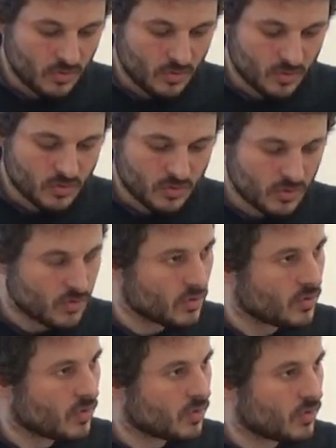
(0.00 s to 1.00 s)
Donc, ah,
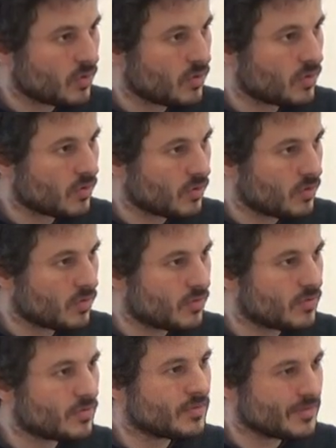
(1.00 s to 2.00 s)
Elohim,
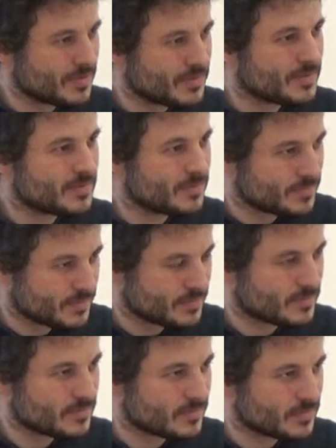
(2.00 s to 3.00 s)
Iye
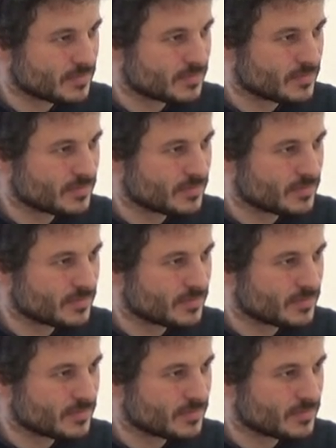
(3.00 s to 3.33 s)
Or,